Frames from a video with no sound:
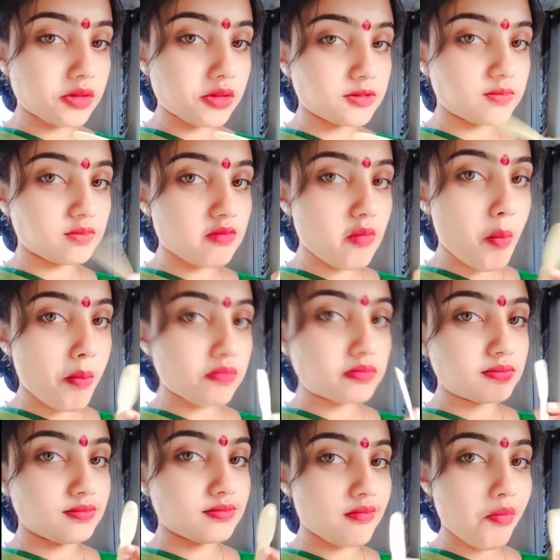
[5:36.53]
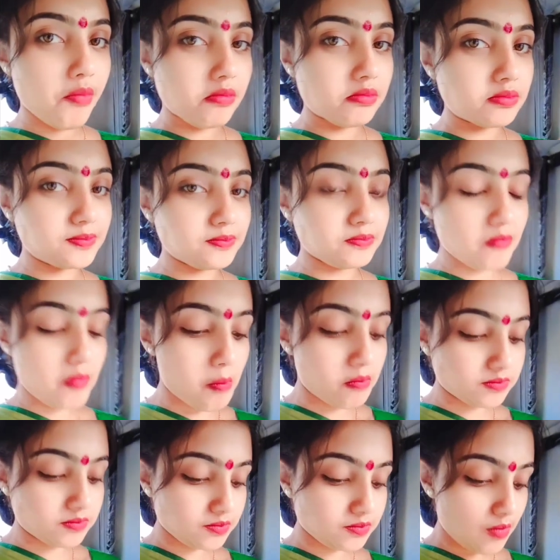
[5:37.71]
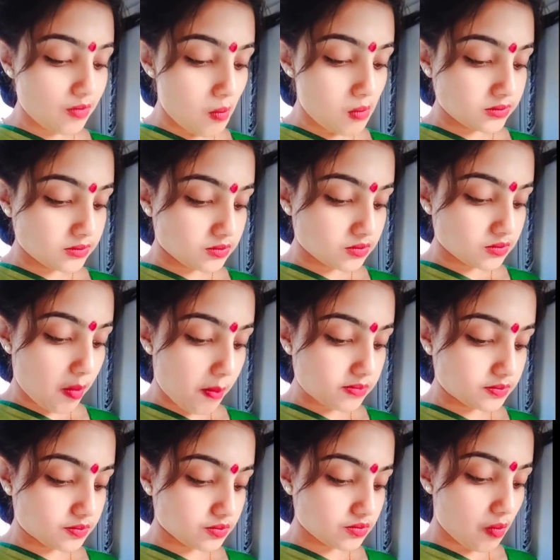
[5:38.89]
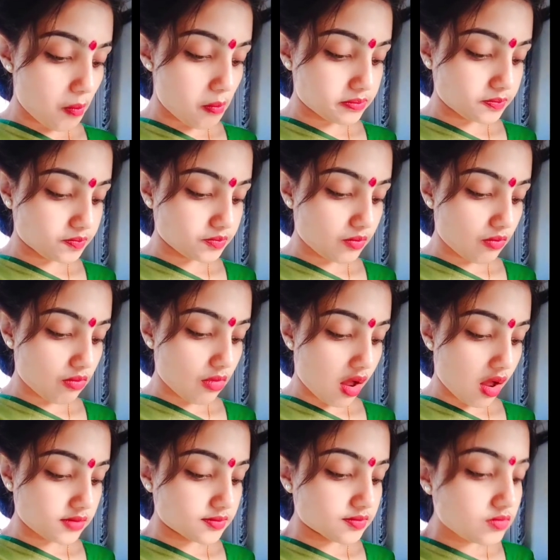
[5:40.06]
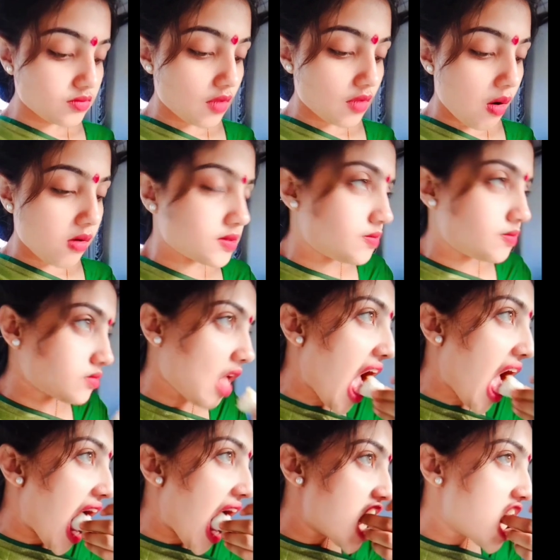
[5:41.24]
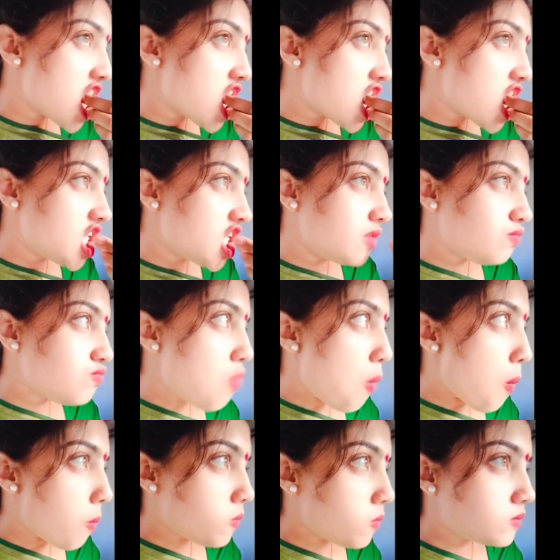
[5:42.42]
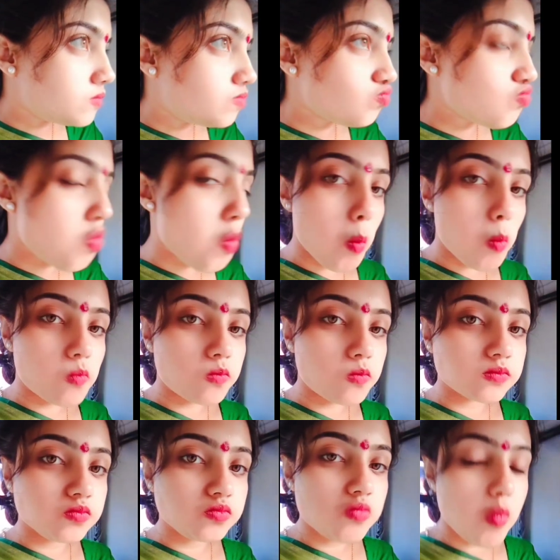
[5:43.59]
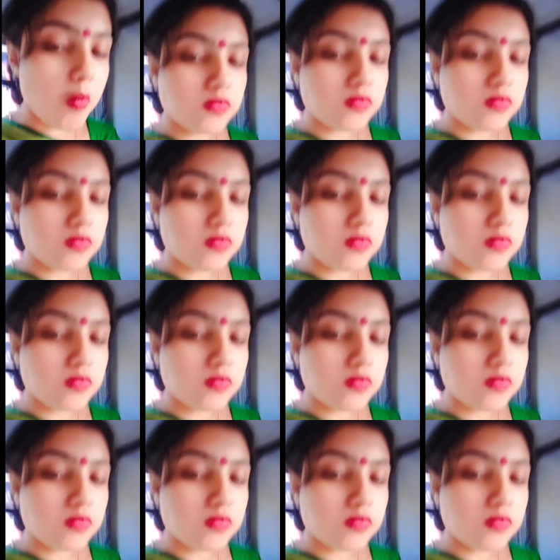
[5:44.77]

একটা একটা চামচও দিয়েছিল কিন্তু আমার হাতি সব থেকে বেস্ট আমি হাত দিয়েই খাচ্ছিলাম তো খেতে খেতে ওয়েট করছি তারপরে ওরা আসলো আর